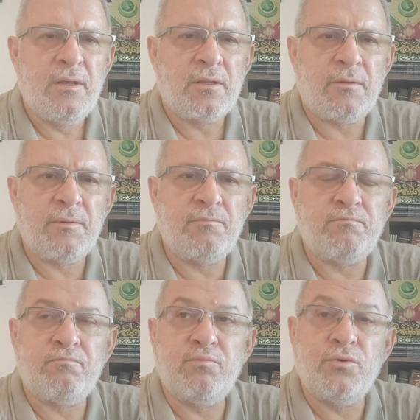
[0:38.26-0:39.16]
Tabii
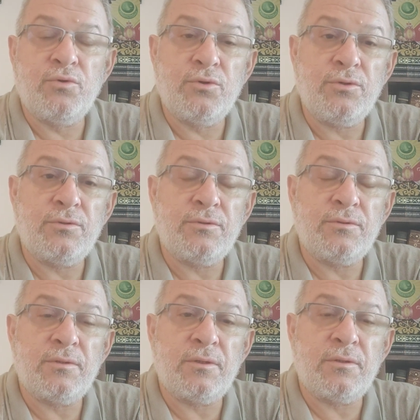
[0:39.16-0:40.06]
bu
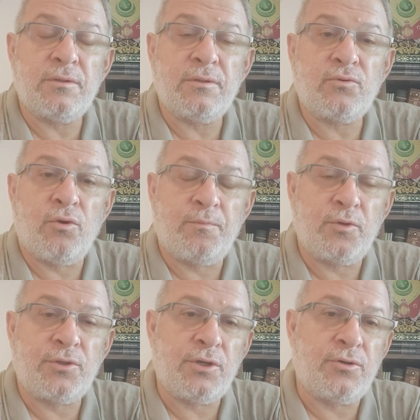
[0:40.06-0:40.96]

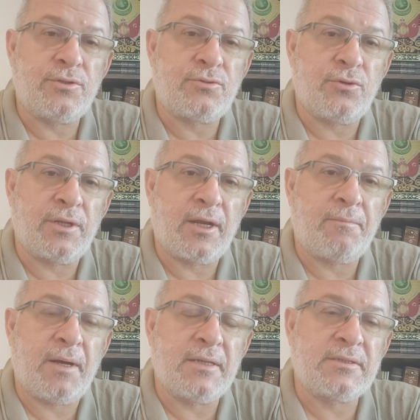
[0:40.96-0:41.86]
komplo teorisi
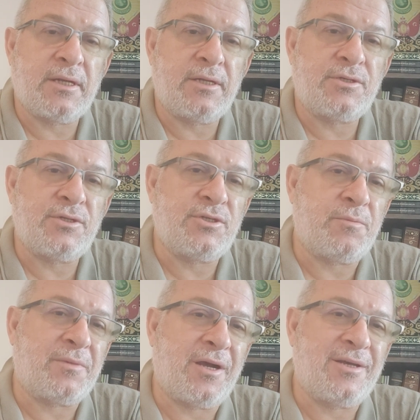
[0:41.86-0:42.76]
olarak bazılar için
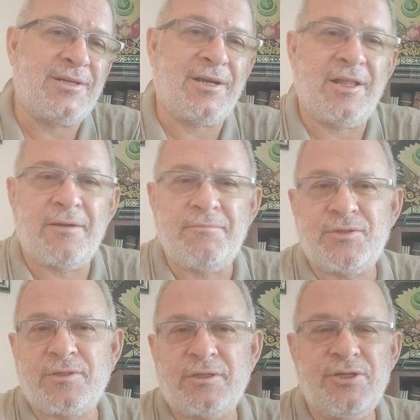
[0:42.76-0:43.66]
çip
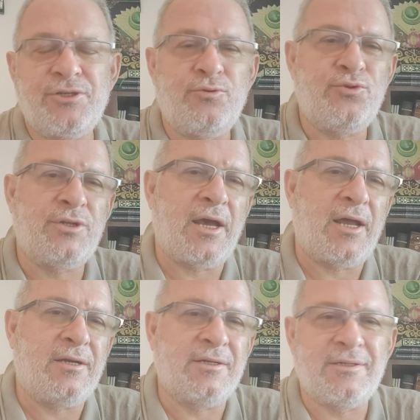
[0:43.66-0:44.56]
takacaklarmış, dış
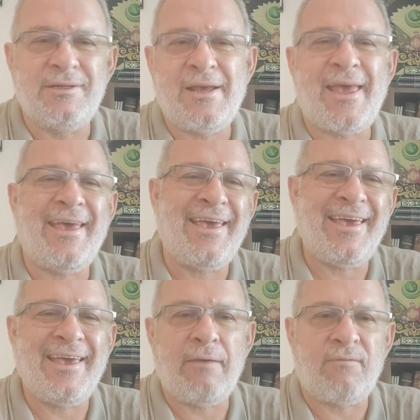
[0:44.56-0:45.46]
güçler he
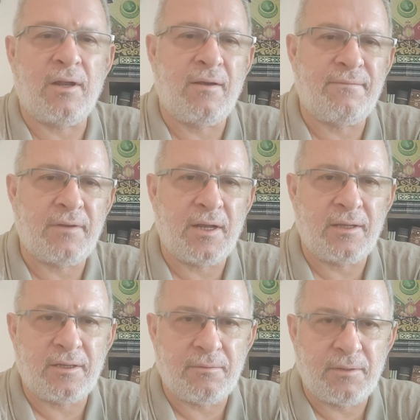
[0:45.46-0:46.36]
he he falan
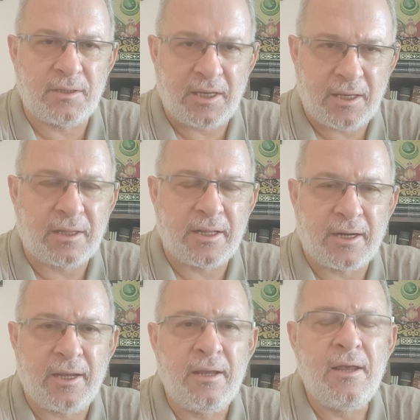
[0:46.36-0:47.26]
filan gibi
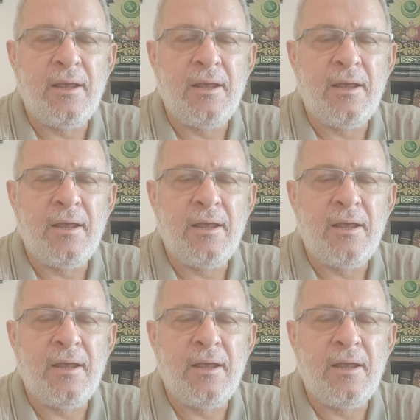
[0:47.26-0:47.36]
geyiklere